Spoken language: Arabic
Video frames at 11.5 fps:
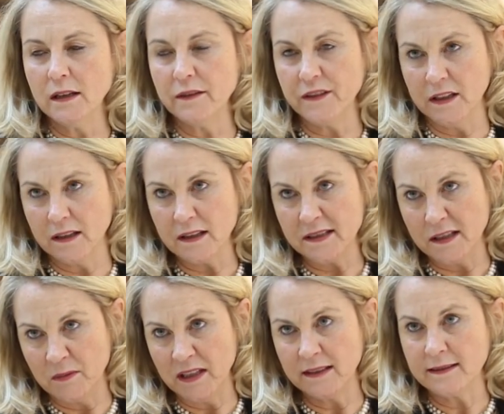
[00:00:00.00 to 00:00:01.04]
في
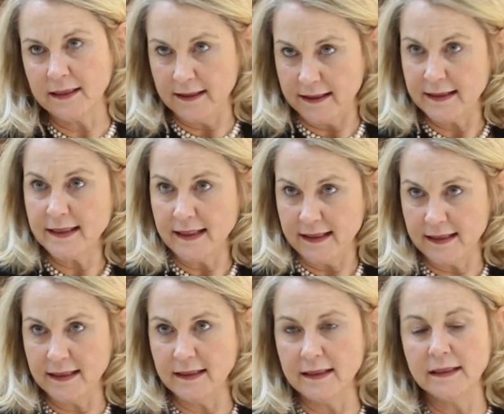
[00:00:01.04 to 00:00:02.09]
انقسامات
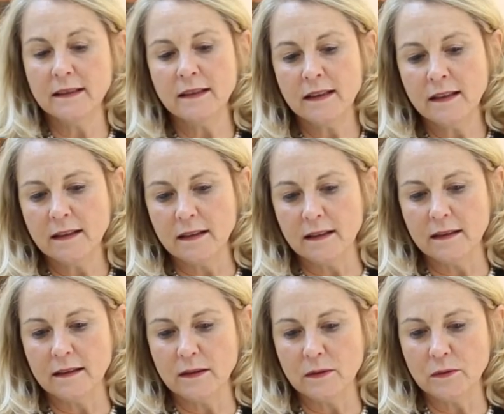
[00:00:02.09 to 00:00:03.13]
سياسيه
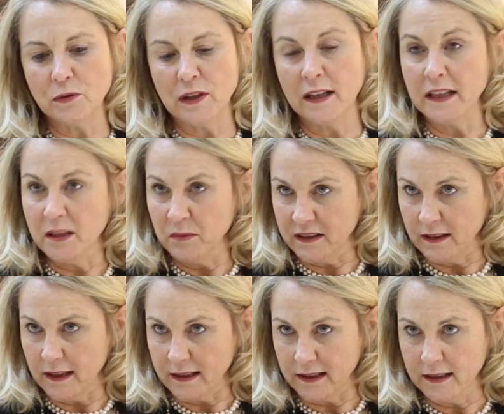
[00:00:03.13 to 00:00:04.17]
والى
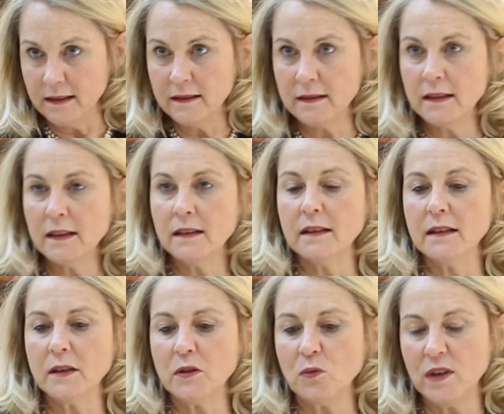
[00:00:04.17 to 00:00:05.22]
قيمتها اكيد
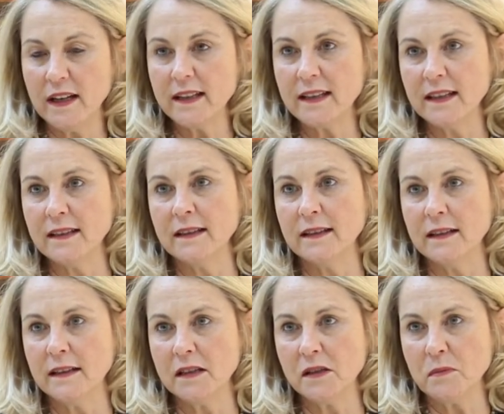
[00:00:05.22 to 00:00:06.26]
ولكن
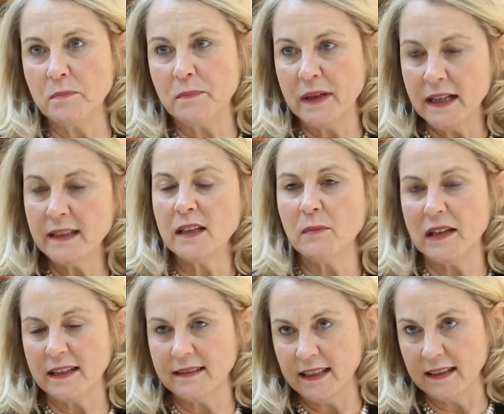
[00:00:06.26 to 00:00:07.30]
بين
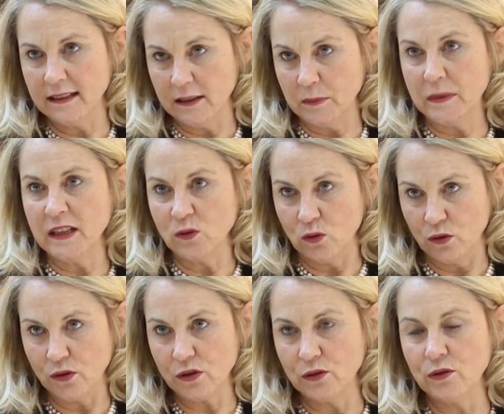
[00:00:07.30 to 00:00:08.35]
البلدين لبنان
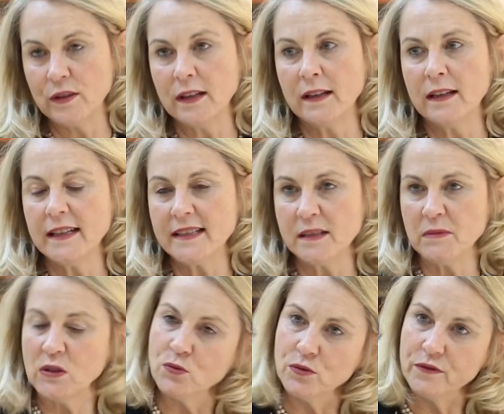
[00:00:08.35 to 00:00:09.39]
والاردن لازم
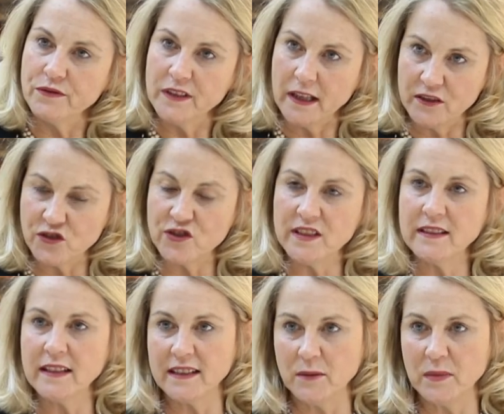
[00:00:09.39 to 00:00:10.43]
يكون في عن
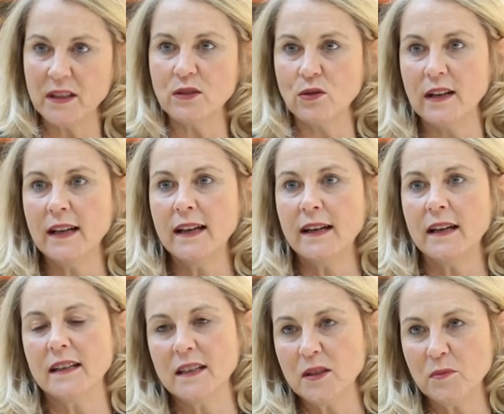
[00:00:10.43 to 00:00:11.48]
جديد هالتبادل
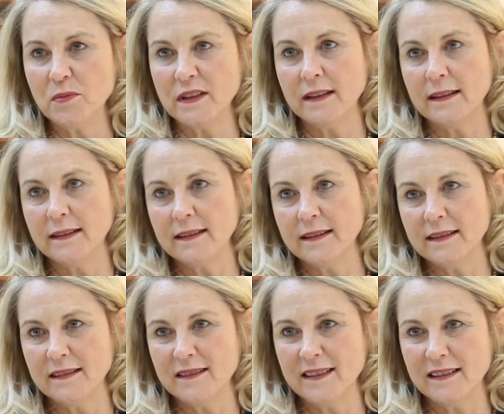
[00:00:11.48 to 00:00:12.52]
آه،
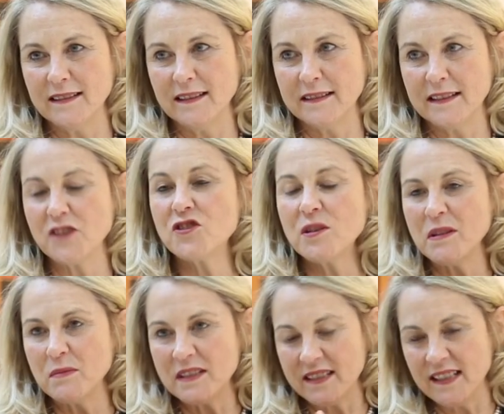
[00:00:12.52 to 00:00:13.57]

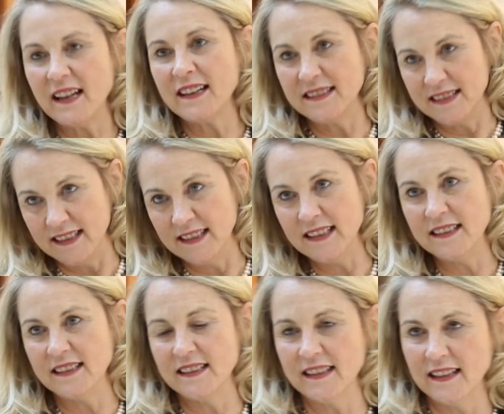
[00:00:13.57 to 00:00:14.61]
بالتجربة بالسياحة
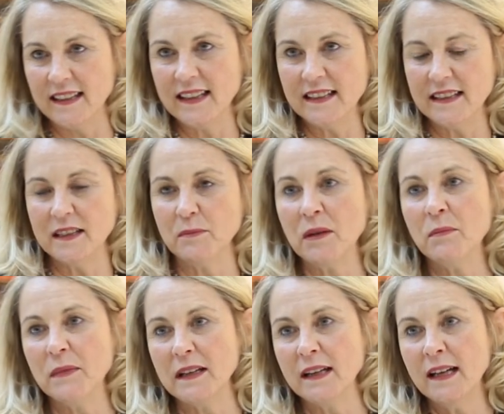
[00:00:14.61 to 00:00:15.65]
الدينية يلي هي
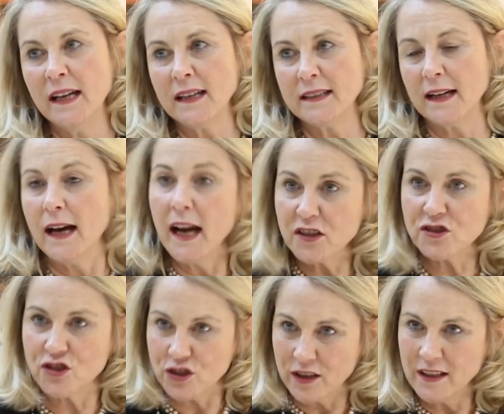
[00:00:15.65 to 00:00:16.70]
مهمة
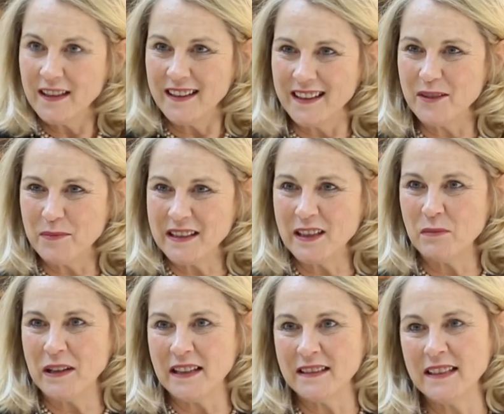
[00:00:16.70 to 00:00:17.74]
كحج آه، بين
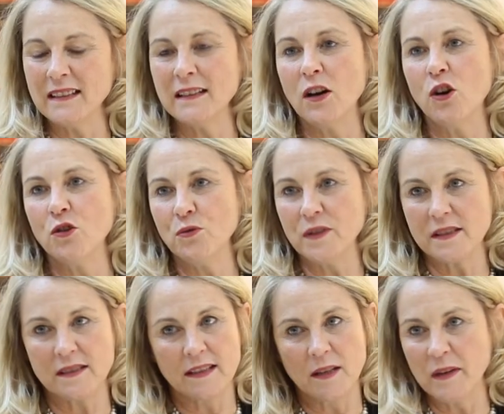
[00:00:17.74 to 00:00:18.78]
البلدين او
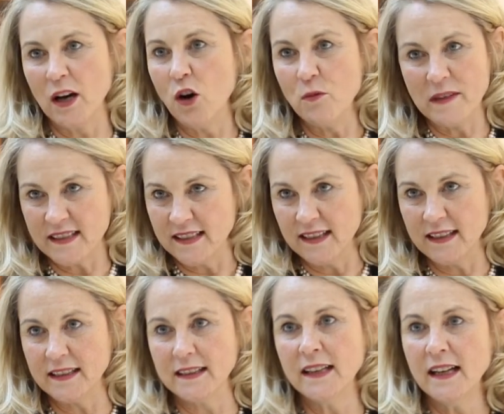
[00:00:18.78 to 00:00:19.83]
اسلامي او
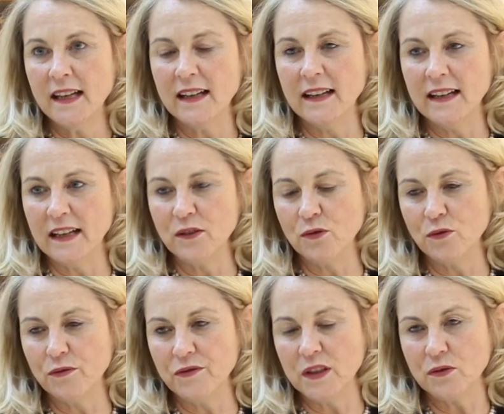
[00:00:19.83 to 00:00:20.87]
مسيحي
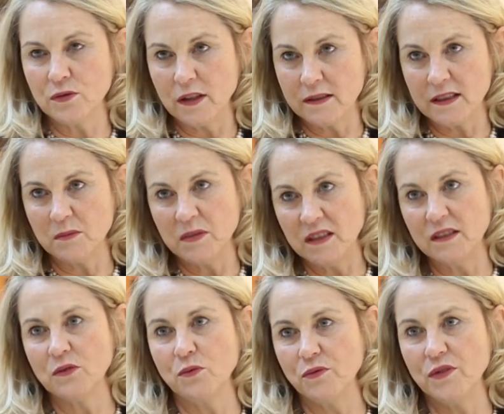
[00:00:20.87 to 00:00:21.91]
لانه في تراث
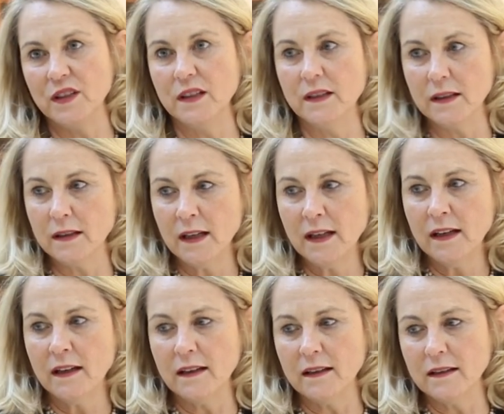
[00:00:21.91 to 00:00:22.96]
كبير وفي
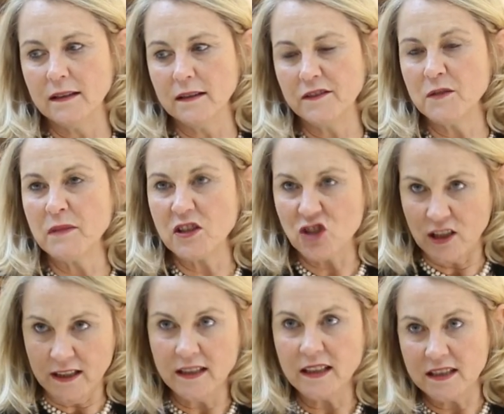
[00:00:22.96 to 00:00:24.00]
آه، في
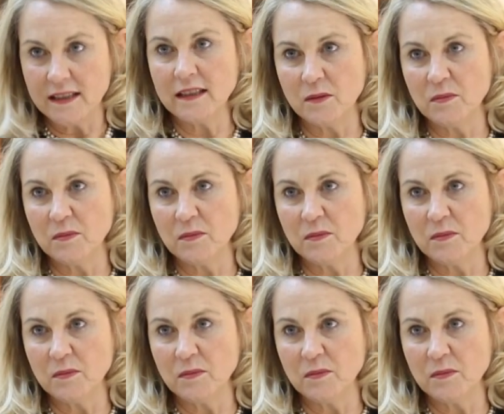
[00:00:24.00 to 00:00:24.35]
مرجعيه كثير